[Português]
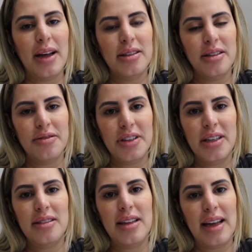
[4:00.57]

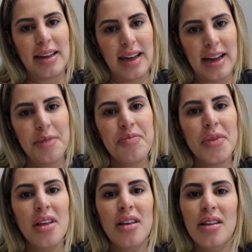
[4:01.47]
ADVTH
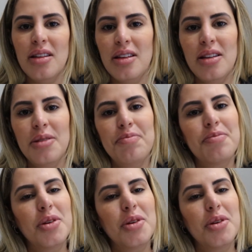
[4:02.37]
que